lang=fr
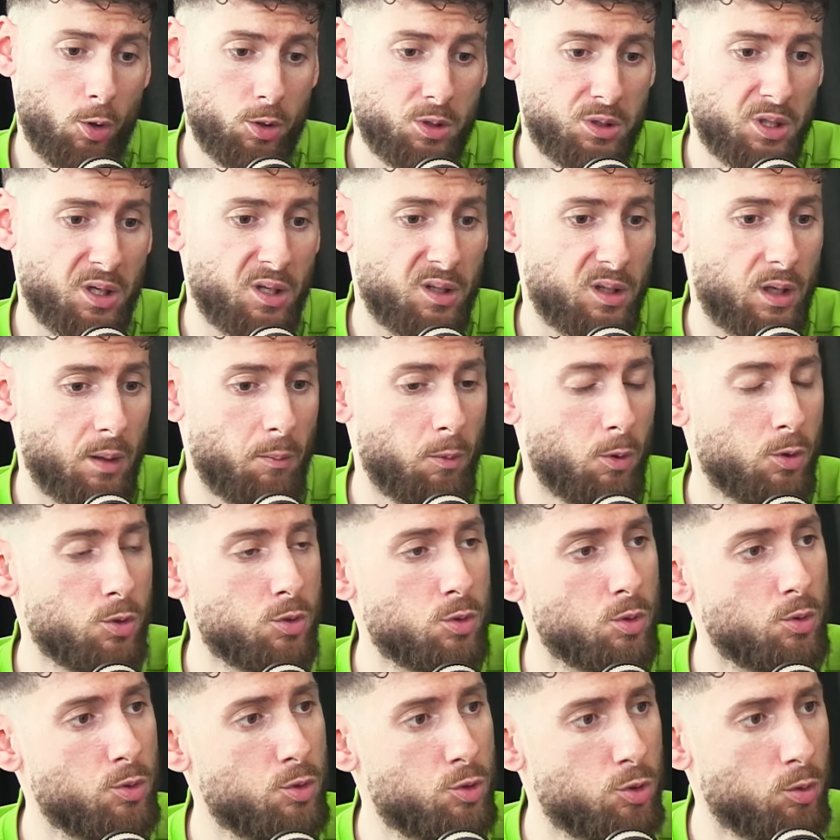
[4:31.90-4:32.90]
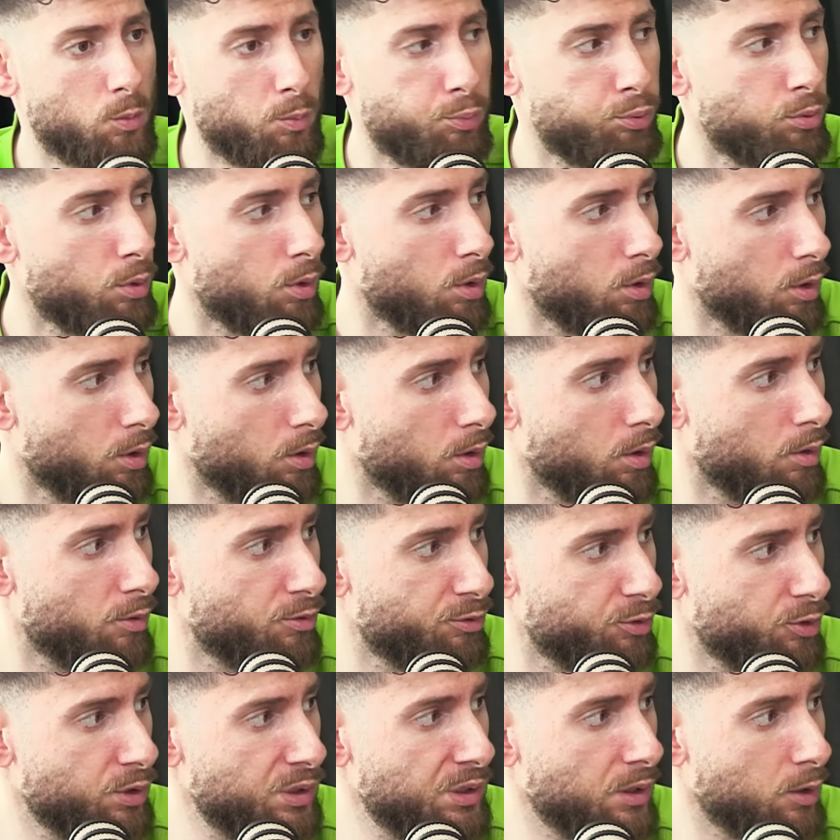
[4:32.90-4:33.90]
une très très très bonne solution pour euh,
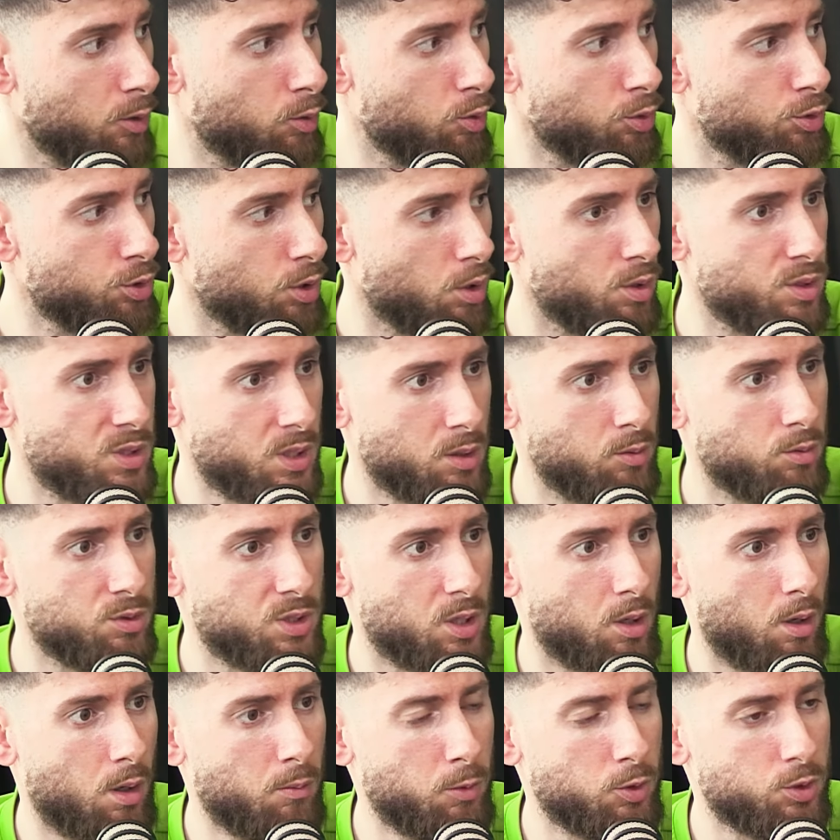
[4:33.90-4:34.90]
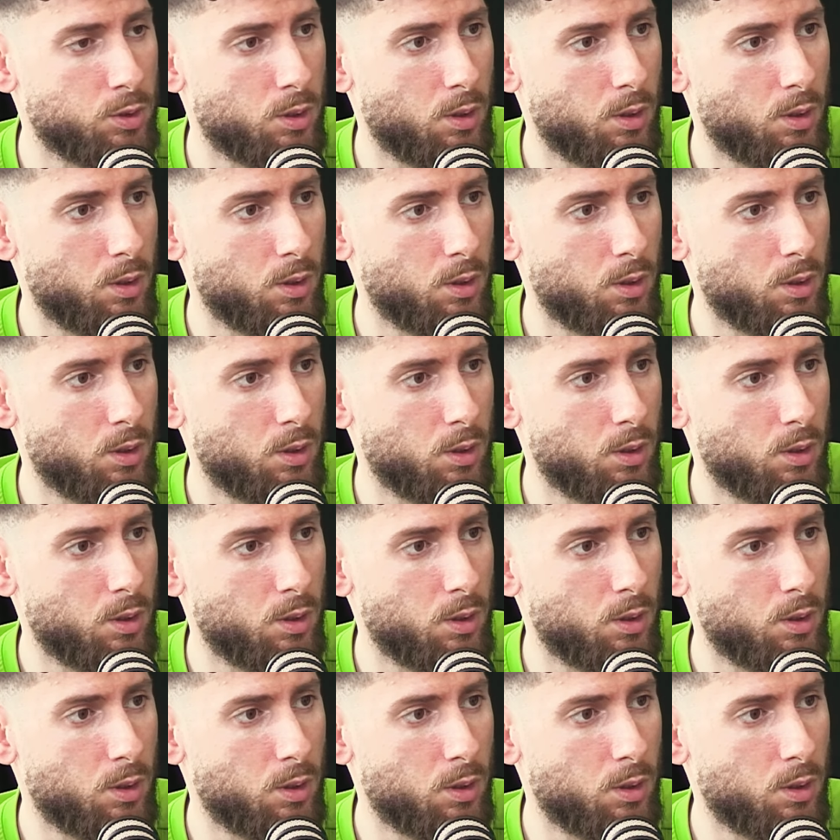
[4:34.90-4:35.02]
venir concurrencer Gonzalo Ramos. la